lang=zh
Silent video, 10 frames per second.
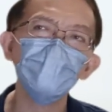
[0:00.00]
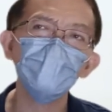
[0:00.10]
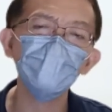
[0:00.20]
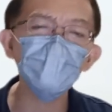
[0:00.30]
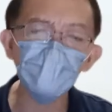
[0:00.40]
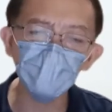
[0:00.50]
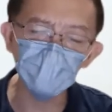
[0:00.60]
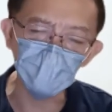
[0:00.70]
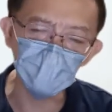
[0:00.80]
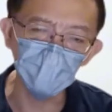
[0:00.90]
对消费
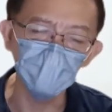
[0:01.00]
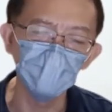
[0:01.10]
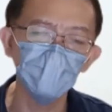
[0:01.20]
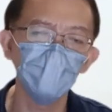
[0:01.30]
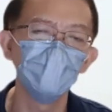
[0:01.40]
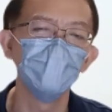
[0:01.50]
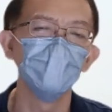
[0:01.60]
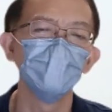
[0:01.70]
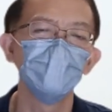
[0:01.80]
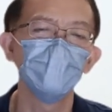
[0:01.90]
者是不是很不公
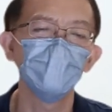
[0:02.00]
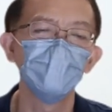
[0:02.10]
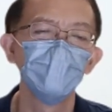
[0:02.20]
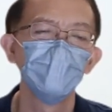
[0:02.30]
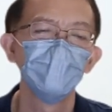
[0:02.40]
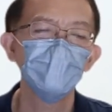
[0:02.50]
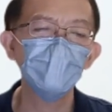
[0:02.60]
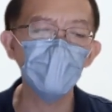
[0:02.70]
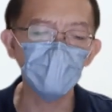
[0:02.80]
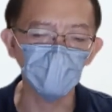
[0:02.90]
平啊？在
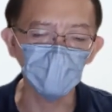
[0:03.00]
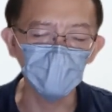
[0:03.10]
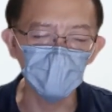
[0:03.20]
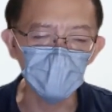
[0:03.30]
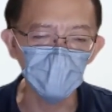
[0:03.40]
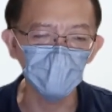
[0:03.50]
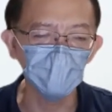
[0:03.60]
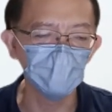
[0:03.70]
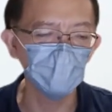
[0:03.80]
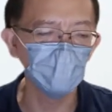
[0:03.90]
卖保单的时候
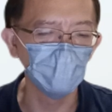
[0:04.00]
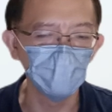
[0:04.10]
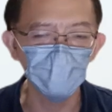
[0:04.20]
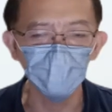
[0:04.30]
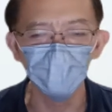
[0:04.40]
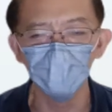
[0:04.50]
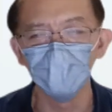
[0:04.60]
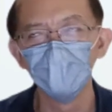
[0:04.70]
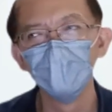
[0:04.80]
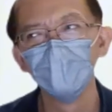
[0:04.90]
呢，就很会吹牛，
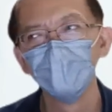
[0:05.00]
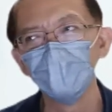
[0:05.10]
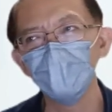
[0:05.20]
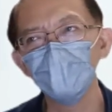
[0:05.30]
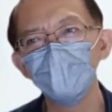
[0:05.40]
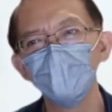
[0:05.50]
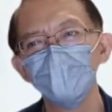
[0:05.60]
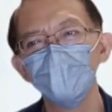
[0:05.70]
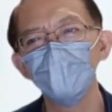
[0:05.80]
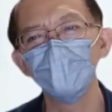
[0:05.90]
然后呢，
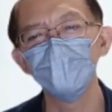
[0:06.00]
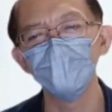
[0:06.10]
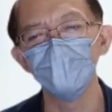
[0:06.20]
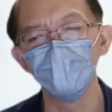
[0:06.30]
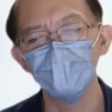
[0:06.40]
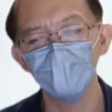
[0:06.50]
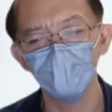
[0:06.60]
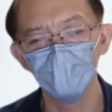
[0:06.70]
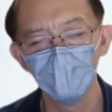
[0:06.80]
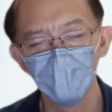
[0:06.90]
过了几年之
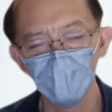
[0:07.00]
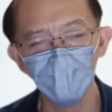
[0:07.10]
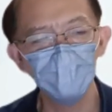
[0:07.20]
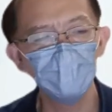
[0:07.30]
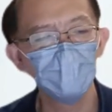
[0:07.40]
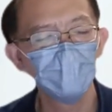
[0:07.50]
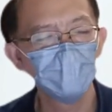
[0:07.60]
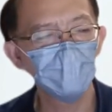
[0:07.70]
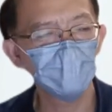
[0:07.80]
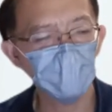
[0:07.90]
后，哎，
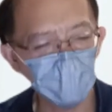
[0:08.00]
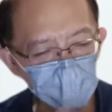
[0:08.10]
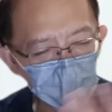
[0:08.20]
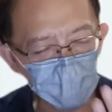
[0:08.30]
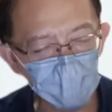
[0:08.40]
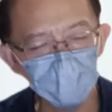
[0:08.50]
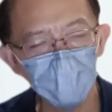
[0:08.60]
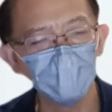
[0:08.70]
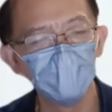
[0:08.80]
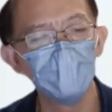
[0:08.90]
要看看这个支
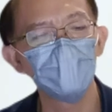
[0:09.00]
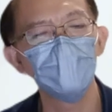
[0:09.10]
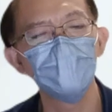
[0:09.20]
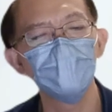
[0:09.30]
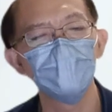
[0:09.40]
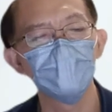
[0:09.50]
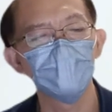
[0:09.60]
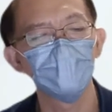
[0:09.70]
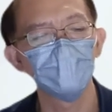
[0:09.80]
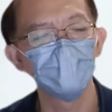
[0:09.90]
票能不能兑现的
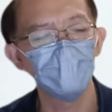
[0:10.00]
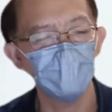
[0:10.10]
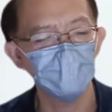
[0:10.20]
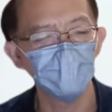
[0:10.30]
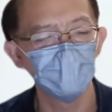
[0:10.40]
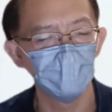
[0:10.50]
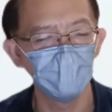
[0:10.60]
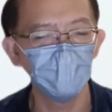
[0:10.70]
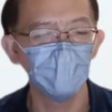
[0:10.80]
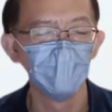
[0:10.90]
时候呢，发现呢，哎
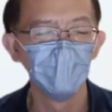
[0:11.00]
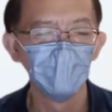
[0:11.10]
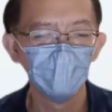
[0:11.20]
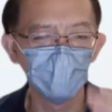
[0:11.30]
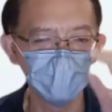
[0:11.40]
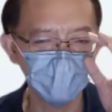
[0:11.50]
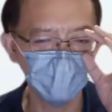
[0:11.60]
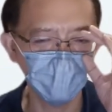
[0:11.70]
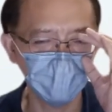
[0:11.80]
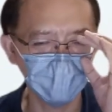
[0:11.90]
呀，胡说
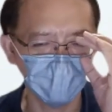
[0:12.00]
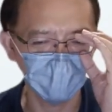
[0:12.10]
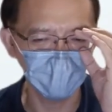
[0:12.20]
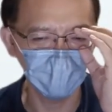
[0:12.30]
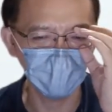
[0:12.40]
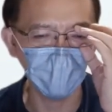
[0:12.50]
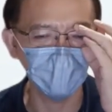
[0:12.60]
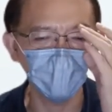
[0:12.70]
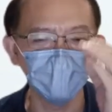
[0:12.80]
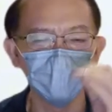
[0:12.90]
八道，跟渣
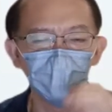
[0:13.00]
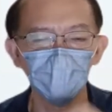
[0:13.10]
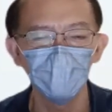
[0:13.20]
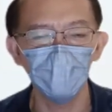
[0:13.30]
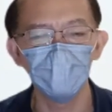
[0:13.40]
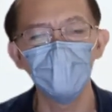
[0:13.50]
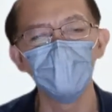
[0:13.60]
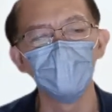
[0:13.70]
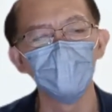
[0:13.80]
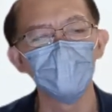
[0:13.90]
男一样，都乱骗
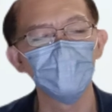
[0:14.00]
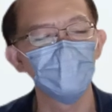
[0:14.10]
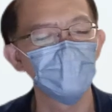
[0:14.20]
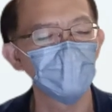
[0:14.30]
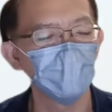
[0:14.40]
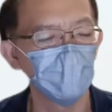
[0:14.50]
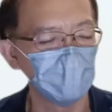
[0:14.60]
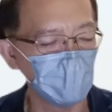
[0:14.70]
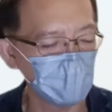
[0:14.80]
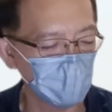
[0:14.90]
人，是不是啊？
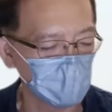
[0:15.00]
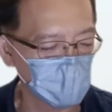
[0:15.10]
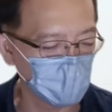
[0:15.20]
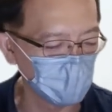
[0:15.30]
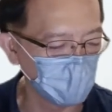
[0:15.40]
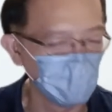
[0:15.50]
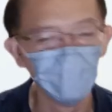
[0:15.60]
满口承诺，